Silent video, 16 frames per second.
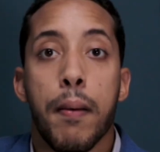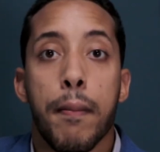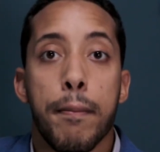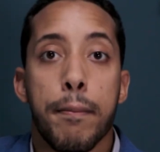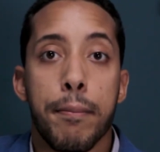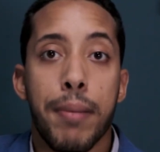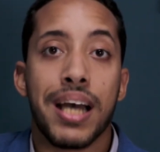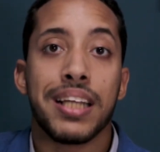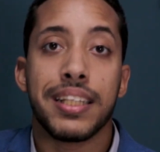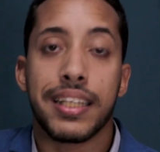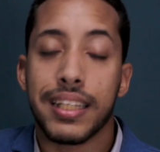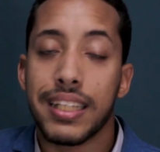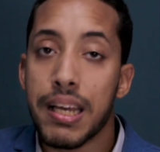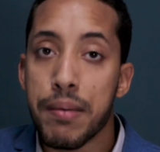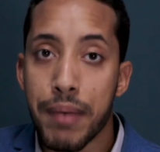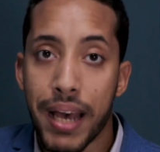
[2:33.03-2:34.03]
بعد
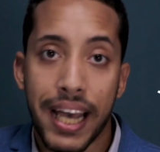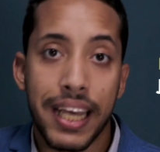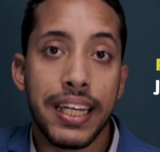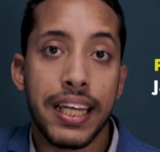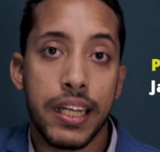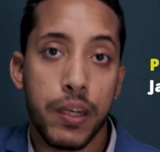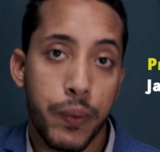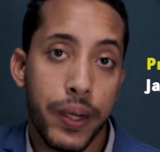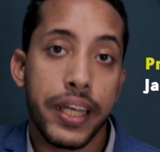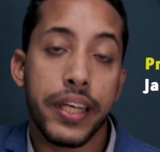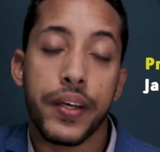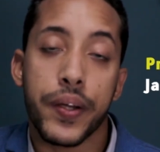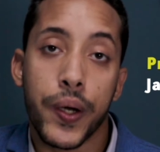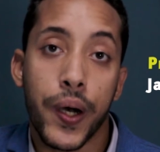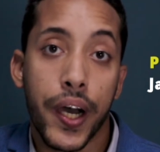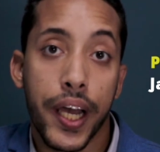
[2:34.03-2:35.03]
كده معانا
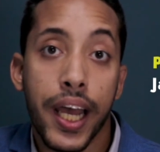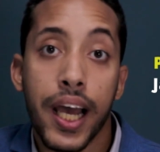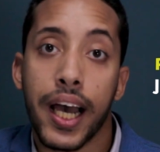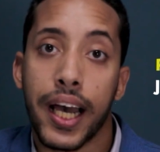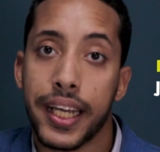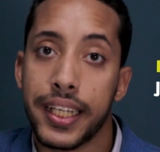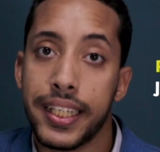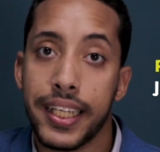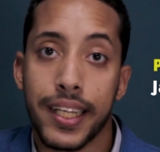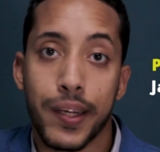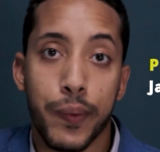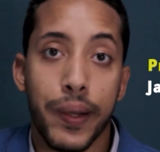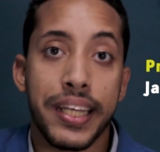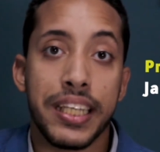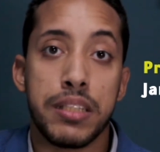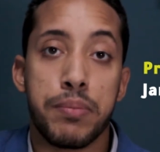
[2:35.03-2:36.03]
رواية رائعة هي
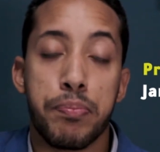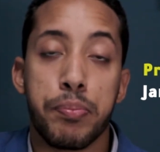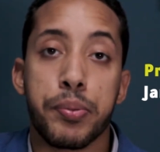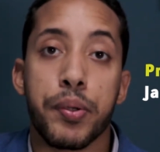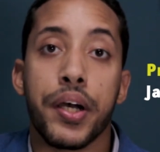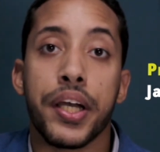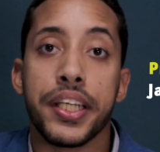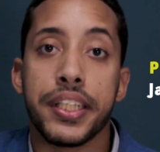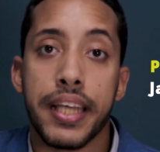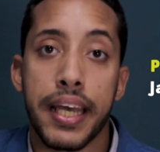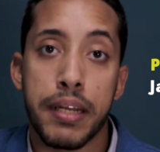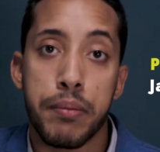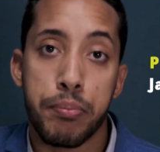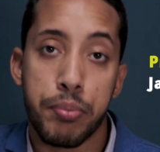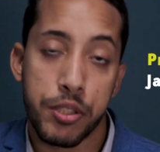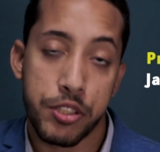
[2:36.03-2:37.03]
رواية Pride
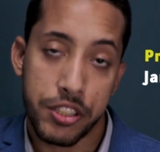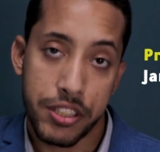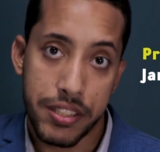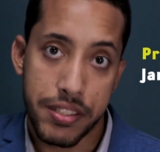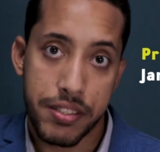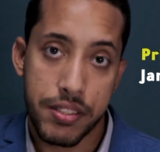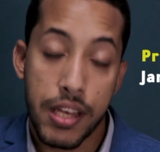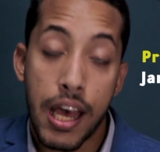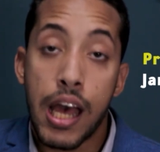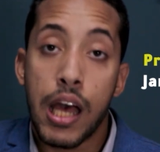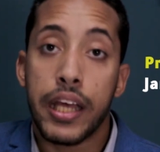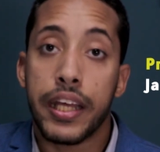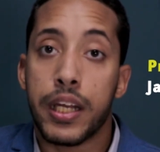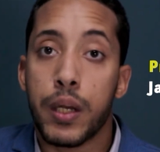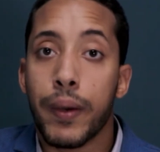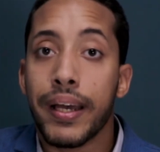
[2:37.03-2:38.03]
and Prejudice
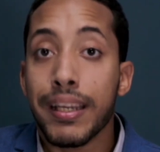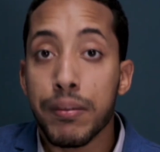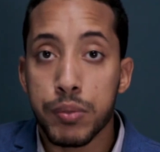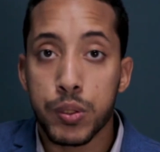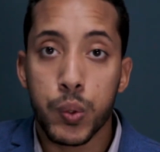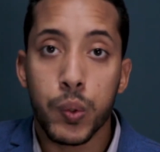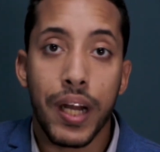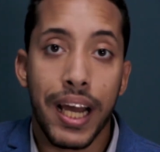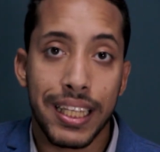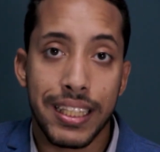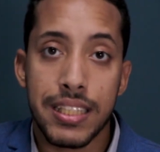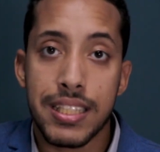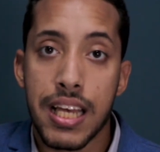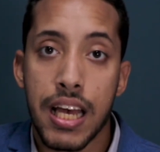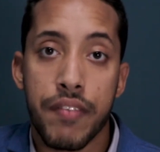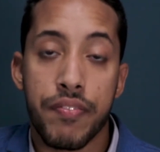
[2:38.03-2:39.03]
الرواية بتدور
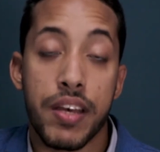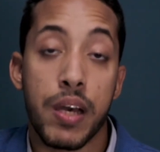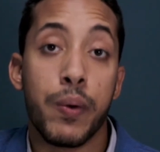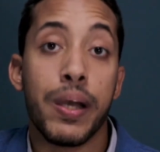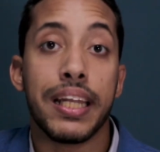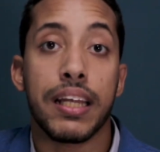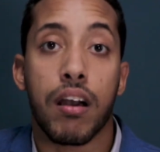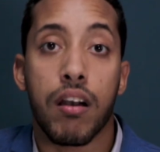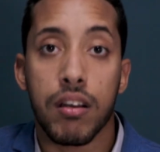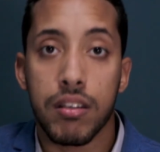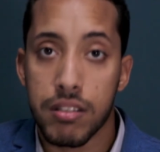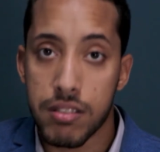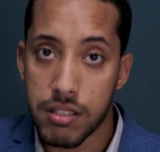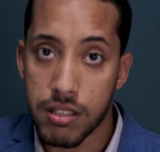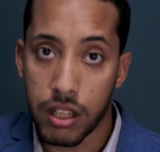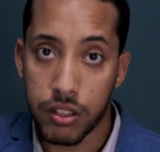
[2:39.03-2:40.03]
أحداثها في أوائل
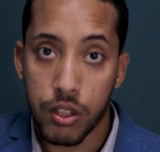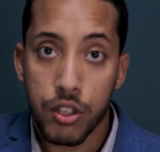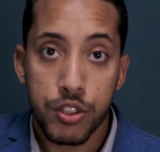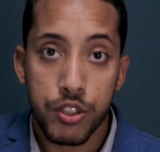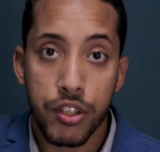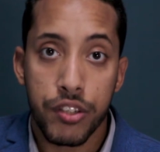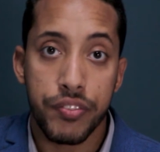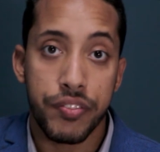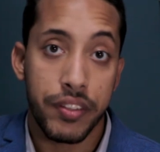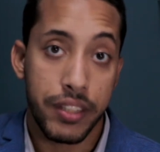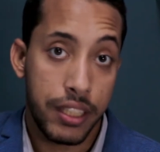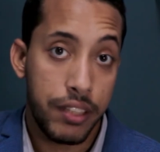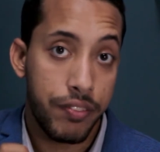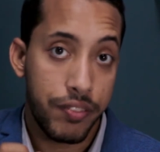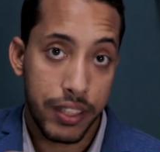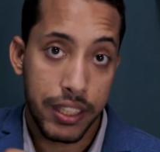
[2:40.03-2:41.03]
القرن 19 في
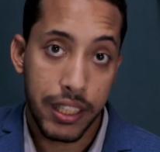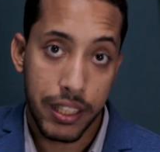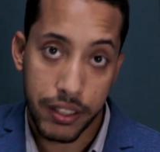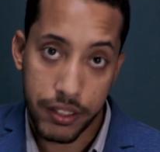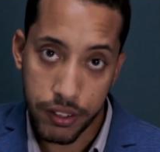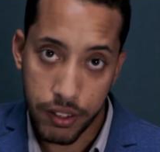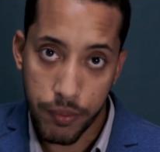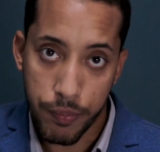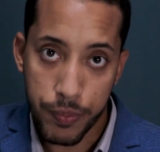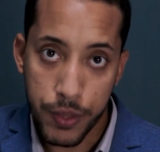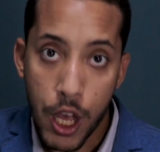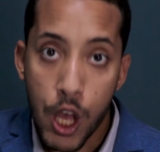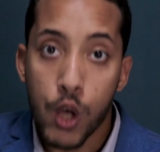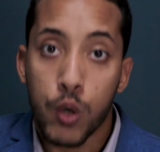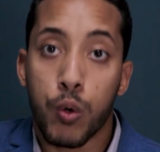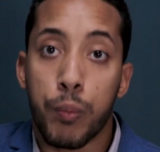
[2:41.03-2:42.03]
ريف إنجلترا
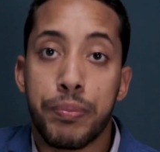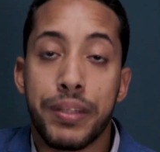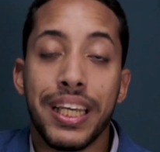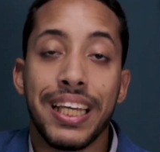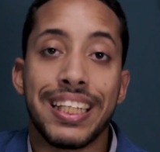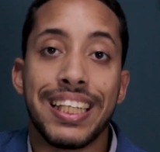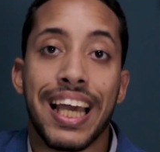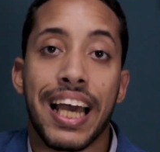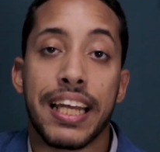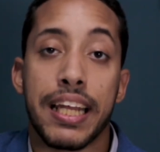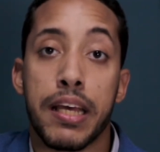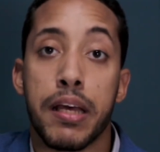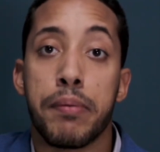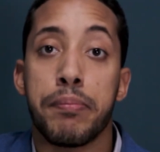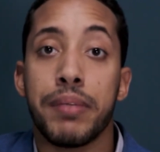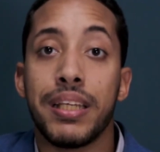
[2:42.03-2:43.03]
وبتحكي عن
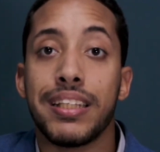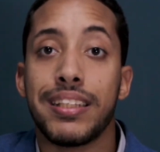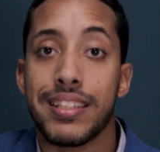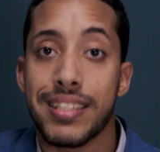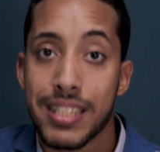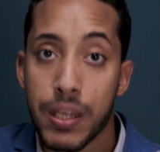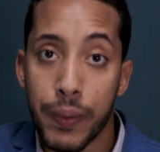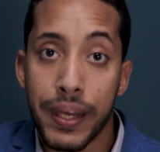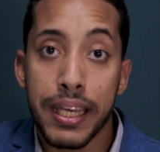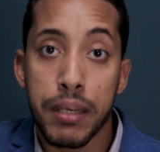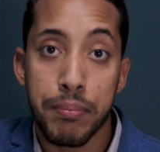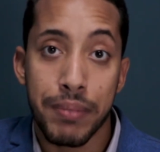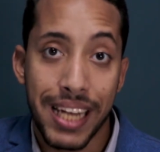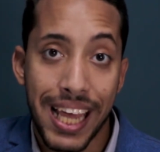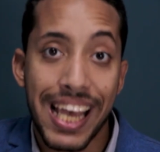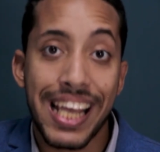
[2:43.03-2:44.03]
أهمية الزواج
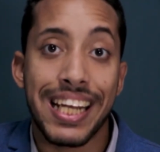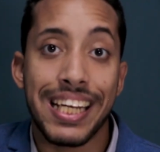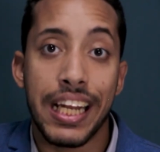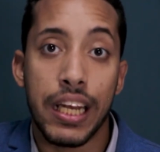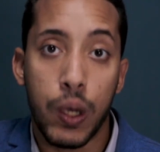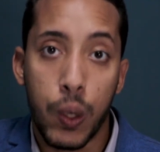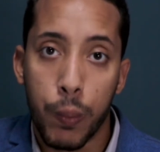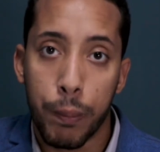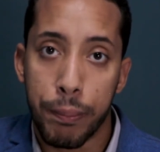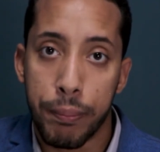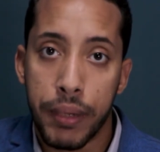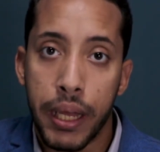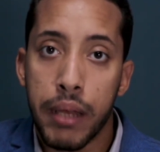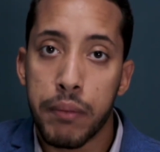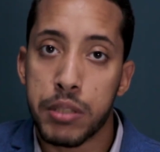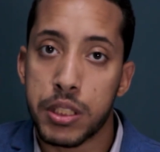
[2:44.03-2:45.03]
من أجل الحب
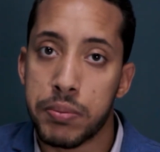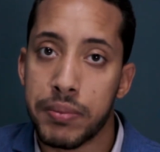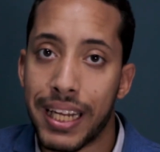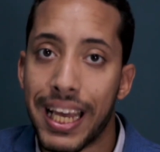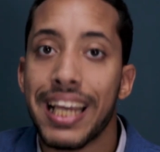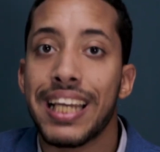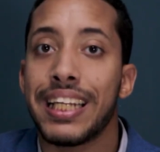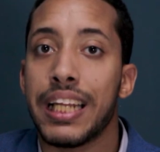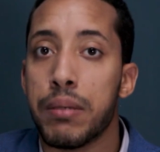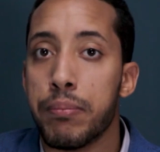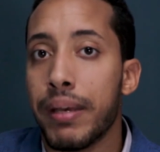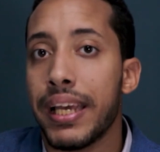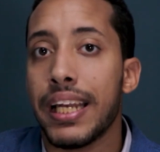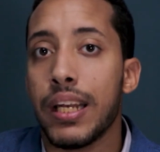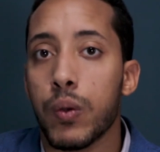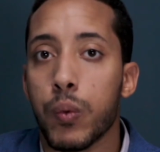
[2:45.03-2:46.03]
مش من أجل
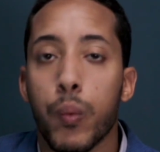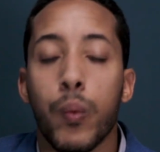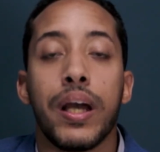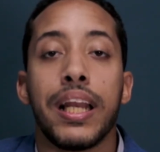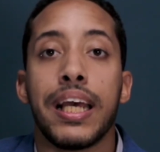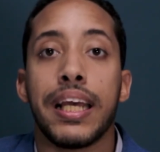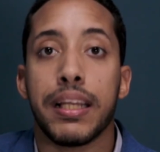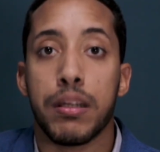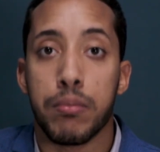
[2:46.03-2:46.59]
المال ولا